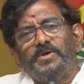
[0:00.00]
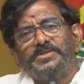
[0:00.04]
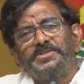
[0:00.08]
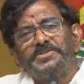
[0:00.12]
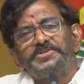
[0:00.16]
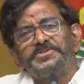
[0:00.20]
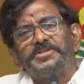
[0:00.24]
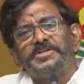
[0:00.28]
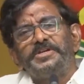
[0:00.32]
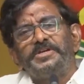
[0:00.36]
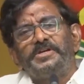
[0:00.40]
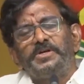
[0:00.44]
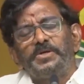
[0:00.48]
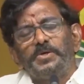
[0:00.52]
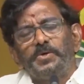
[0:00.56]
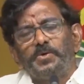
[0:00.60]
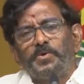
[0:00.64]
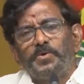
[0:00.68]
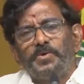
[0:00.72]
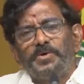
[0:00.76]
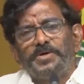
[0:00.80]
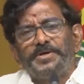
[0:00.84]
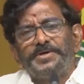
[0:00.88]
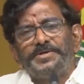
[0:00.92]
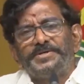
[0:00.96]
వంద సీట్లు
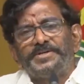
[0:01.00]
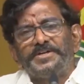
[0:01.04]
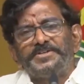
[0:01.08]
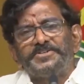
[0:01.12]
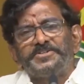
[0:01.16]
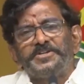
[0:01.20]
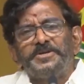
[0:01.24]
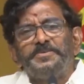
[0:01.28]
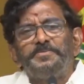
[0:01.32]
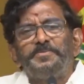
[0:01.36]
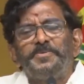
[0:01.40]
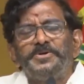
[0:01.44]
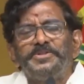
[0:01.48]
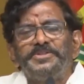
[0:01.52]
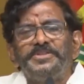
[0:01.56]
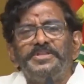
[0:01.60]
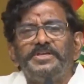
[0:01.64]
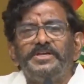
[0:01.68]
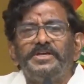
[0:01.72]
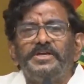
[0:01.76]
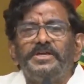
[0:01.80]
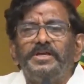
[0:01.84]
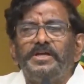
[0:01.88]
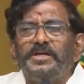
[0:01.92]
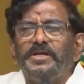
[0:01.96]
టచ్
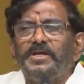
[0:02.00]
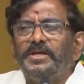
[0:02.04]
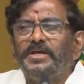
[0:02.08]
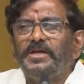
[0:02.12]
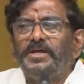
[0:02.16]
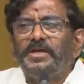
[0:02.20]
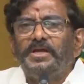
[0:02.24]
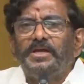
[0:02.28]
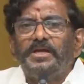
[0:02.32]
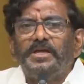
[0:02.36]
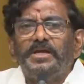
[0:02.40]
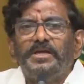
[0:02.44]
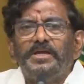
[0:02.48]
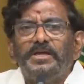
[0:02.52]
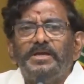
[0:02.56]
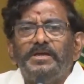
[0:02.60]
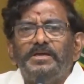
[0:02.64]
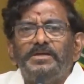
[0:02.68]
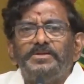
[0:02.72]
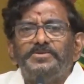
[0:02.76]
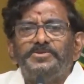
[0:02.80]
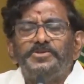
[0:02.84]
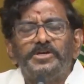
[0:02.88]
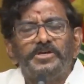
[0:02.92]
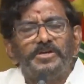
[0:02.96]
అయిపోయింది
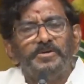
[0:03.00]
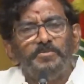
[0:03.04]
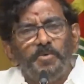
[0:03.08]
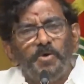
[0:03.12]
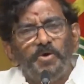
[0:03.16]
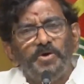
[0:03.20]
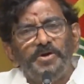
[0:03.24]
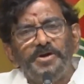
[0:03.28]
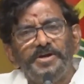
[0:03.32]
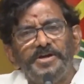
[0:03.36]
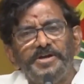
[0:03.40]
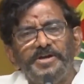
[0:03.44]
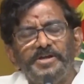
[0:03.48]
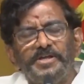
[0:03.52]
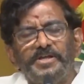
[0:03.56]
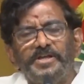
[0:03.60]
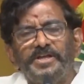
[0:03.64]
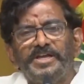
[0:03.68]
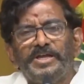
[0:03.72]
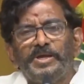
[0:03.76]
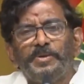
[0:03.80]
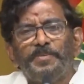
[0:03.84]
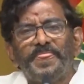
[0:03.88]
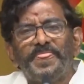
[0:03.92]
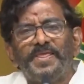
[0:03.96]
జగన్మోహన్
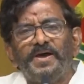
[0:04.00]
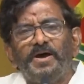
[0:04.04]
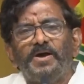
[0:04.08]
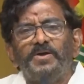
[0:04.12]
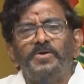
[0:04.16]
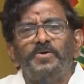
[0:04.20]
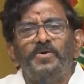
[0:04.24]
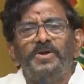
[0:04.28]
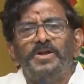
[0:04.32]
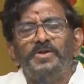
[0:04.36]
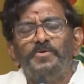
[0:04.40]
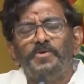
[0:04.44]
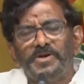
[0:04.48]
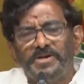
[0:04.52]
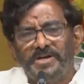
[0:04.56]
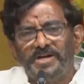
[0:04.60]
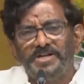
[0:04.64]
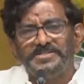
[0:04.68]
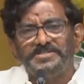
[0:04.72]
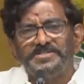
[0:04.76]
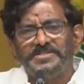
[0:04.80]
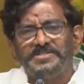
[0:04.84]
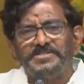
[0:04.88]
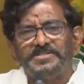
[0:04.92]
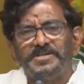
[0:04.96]
రెడ్డికి ఆడవాళ్ళు
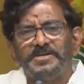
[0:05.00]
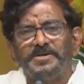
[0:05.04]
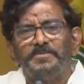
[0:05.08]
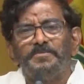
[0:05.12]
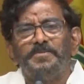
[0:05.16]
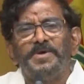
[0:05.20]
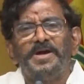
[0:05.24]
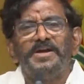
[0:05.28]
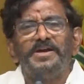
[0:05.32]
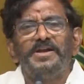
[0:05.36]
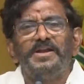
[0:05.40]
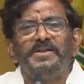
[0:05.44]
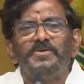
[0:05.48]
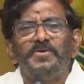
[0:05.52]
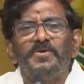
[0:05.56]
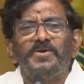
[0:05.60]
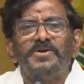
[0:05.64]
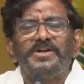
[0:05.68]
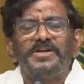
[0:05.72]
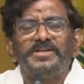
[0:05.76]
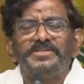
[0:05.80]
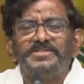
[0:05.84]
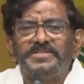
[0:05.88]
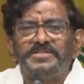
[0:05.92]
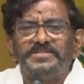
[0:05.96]
ఓట్లు వేసేసారు మహిళలు
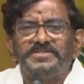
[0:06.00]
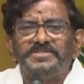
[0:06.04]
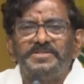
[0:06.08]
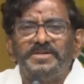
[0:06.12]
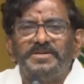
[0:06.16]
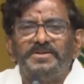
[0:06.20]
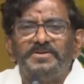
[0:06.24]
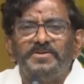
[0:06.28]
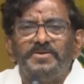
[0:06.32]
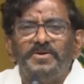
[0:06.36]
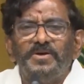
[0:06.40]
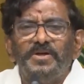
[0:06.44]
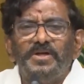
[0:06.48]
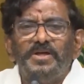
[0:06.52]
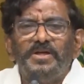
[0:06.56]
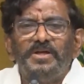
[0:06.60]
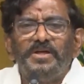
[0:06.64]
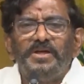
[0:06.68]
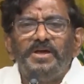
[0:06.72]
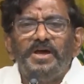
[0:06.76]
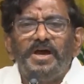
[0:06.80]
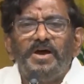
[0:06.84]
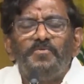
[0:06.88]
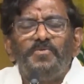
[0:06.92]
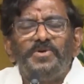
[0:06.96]
ఓట్లు వేసేసారు
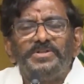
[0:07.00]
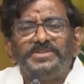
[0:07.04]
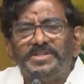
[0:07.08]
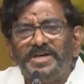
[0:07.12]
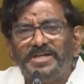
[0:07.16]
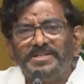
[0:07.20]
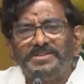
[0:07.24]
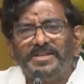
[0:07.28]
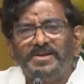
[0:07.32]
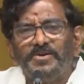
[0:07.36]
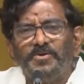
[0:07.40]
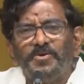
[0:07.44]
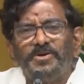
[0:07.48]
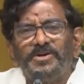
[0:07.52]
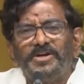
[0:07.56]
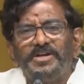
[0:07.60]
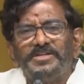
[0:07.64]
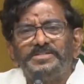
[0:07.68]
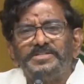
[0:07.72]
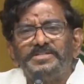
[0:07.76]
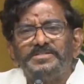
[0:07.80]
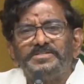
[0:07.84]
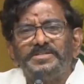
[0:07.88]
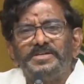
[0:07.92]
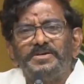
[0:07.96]
అవ్వతాతలు ఓట్లు
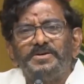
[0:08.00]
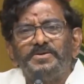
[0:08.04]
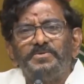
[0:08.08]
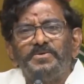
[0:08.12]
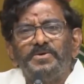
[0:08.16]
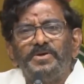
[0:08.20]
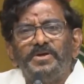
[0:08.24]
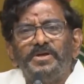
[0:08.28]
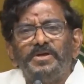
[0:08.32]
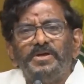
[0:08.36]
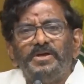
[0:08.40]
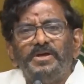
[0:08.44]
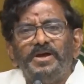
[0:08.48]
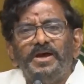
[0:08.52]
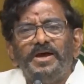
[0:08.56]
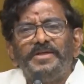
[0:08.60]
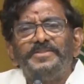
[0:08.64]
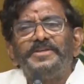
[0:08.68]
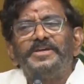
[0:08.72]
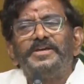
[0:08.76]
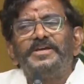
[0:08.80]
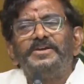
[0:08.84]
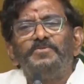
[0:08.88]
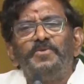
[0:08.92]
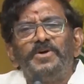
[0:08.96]
వేసేసారు
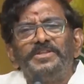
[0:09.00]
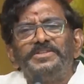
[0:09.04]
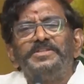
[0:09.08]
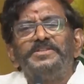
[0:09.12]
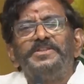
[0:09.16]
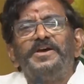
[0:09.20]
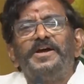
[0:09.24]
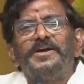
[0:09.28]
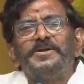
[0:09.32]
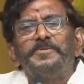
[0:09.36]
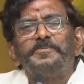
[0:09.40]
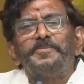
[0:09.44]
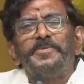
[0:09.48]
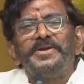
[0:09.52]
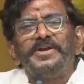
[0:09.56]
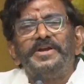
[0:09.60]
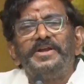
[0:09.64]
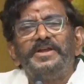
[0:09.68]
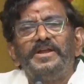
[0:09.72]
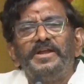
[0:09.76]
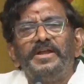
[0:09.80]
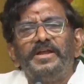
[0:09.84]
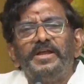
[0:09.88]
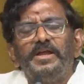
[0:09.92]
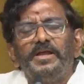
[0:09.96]
అందుకని వంద
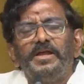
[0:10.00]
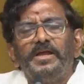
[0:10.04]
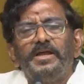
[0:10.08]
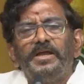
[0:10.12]
దాటిపోయినాయి